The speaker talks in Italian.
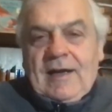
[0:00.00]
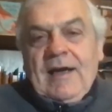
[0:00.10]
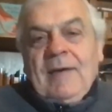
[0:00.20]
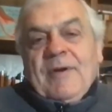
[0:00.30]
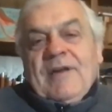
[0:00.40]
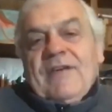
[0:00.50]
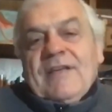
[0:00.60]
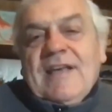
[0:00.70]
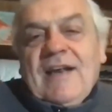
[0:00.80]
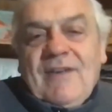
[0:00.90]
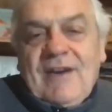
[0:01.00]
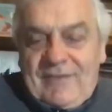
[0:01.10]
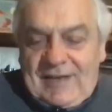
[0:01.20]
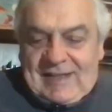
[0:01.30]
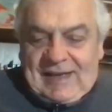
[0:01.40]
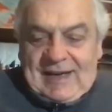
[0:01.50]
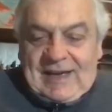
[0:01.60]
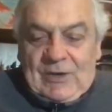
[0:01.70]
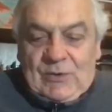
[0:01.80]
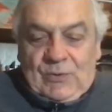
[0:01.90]
e per aver salva la vita
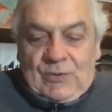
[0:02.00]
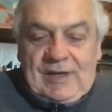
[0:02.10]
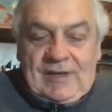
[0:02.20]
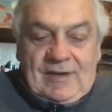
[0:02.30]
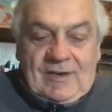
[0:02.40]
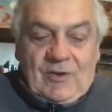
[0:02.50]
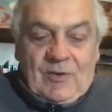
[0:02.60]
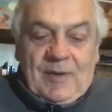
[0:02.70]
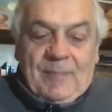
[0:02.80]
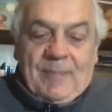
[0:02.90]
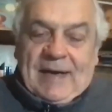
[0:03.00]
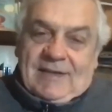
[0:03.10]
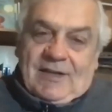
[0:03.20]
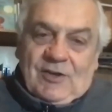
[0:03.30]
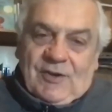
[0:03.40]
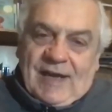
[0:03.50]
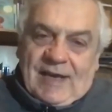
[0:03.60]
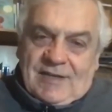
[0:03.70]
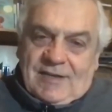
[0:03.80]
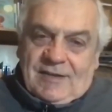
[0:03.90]
anche lui, come il padre, non
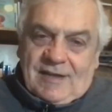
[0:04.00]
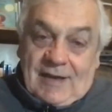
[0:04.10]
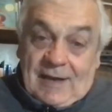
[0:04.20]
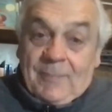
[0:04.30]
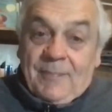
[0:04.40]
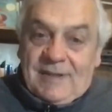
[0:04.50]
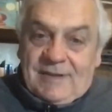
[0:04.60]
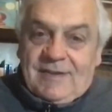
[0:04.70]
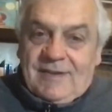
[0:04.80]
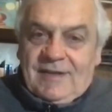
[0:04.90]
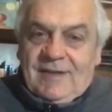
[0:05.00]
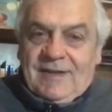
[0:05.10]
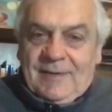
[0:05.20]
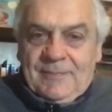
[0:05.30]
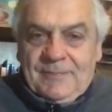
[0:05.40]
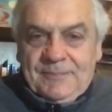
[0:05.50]
esita a mentire.